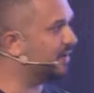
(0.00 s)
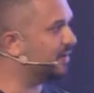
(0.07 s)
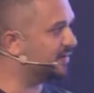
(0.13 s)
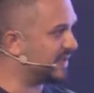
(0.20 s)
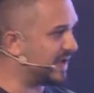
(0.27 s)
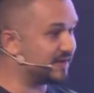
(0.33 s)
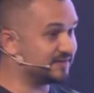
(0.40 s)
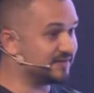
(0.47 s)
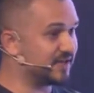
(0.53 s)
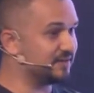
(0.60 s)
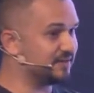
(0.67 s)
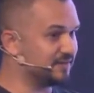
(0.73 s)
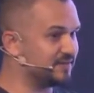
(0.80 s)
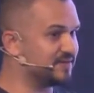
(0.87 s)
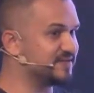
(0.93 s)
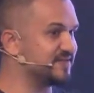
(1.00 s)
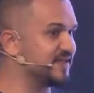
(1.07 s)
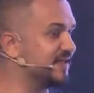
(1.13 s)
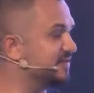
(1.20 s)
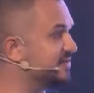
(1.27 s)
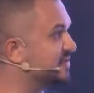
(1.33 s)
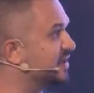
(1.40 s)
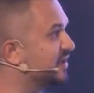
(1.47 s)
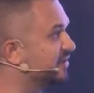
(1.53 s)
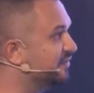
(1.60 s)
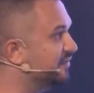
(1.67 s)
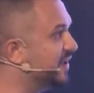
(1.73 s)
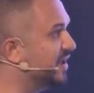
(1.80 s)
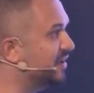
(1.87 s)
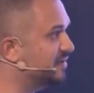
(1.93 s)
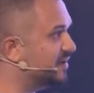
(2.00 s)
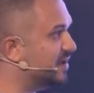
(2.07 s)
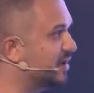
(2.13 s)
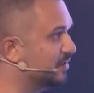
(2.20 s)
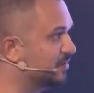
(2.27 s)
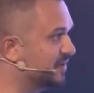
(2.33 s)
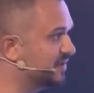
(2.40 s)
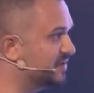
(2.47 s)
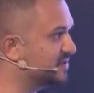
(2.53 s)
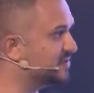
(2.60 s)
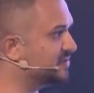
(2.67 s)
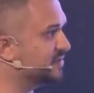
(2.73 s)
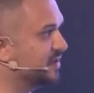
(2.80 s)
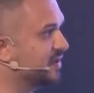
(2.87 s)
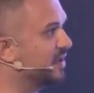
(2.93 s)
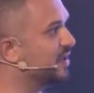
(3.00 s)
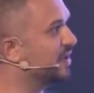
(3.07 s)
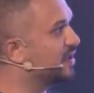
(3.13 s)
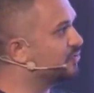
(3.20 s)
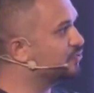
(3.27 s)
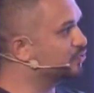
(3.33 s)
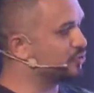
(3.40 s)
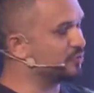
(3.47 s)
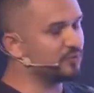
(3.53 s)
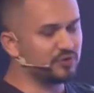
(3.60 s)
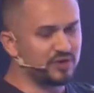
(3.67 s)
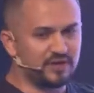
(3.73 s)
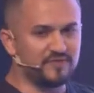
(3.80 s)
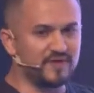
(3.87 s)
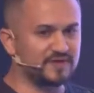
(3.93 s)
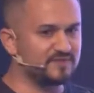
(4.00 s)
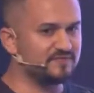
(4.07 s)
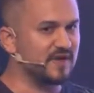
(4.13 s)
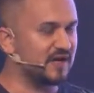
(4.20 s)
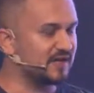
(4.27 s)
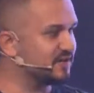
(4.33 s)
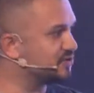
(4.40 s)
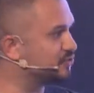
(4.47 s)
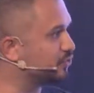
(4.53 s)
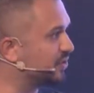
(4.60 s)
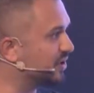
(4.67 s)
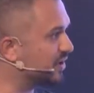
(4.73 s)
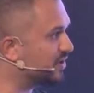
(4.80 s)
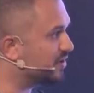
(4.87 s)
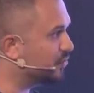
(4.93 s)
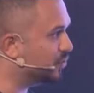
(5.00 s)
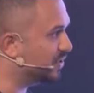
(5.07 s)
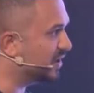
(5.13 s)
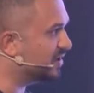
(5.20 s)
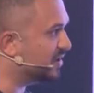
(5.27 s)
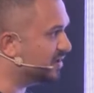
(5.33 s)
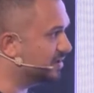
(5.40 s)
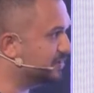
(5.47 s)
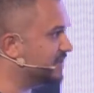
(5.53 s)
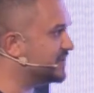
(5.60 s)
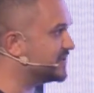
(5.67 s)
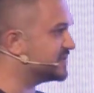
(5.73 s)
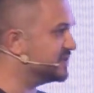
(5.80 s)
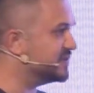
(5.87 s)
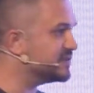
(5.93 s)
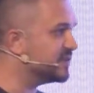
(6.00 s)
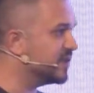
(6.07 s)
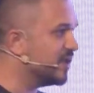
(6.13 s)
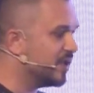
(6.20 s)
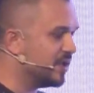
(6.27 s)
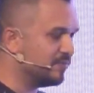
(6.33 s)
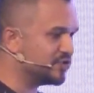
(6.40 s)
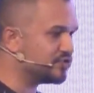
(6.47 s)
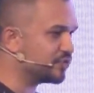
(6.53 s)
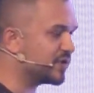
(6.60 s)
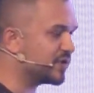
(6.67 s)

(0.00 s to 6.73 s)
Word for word: yerden resale certificate almanız durumunda evet vergisiz olarak, olarak alabilirsiniz. Birçok